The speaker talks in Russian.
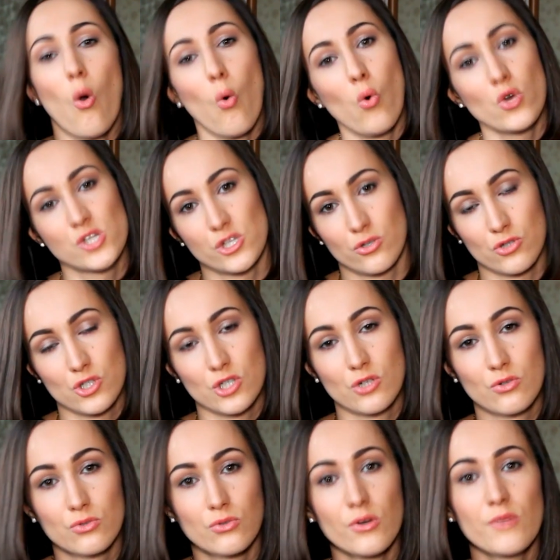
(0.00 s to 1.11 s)
Очень-очень
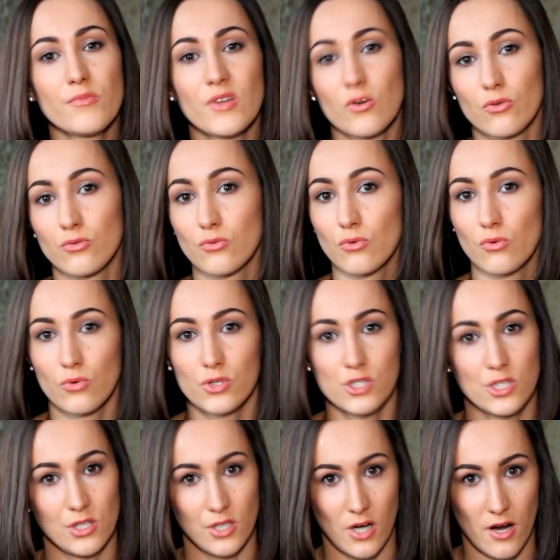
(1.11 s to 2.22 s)
крутой, мне он
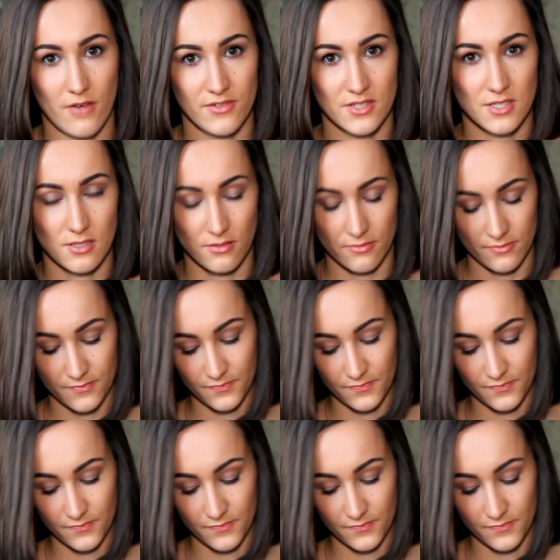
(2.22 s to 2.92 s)
очень нравится.